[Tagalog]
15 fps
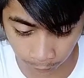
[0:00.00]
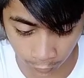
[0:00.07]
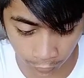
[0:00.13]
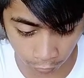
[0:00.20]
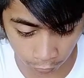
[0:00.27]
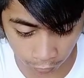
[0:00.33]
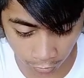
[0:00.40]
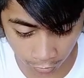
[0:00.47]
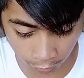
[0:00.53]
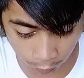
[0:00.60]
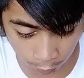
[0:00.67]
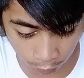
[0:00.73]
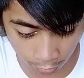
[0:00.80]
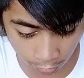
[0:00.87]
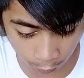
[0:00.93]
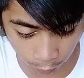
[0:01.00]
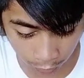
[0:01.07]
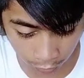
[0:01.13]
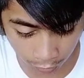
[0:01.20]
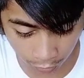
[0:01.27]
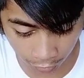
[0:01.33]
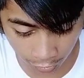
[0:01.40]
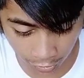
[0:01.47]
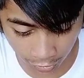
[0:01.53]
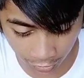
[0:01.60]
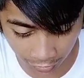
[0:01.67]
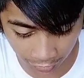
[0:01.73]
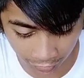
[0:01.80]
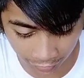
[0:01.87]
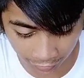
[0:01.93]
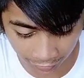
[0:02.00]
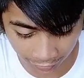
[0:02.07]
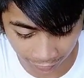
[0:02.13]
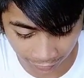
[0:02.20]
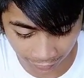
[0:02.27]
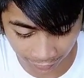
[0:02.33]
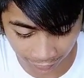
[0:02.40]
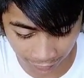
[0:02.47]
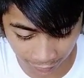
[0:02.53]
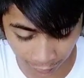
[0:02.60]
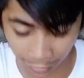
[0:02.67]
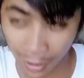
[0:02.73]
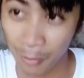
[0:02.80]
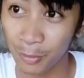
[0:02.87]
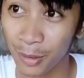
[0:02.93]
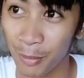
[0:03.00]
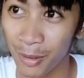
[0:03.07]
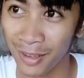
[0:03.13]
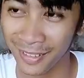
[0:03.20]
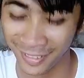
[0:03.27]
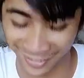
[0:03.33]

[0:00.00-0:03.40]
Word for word: chicharon tsaka suka. Oh, no! Sarap, di ba?